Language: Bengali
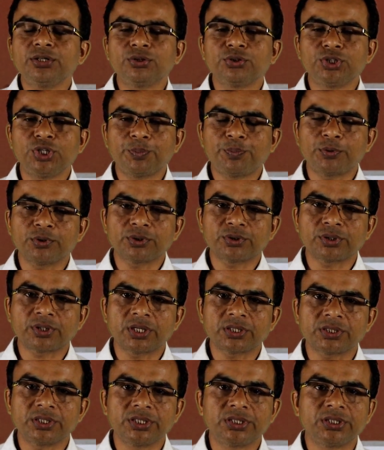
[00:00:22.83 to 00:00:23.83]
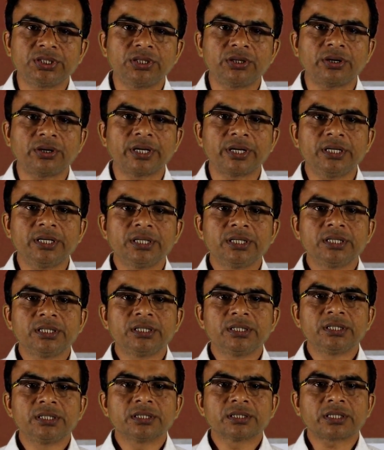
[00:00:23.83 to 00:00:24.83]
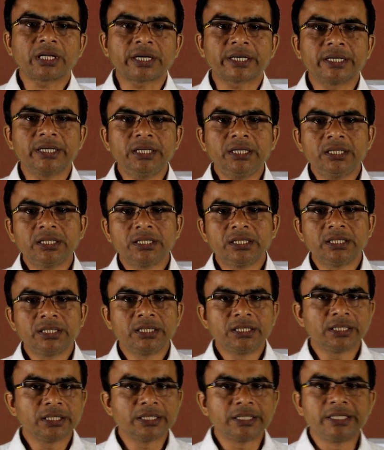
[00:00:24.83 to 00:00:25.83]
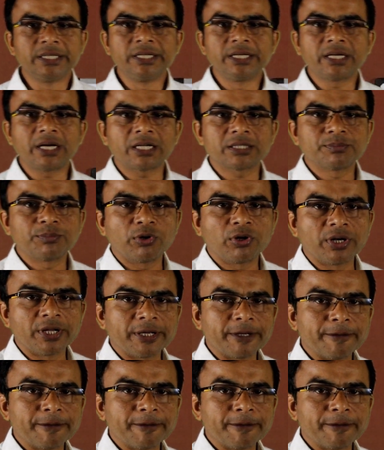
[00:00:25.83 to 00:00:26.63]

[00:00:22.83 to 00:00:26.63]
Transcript: নদী উপত্যকা সৃষ্টি হয় তাকে গিরিখাত বলে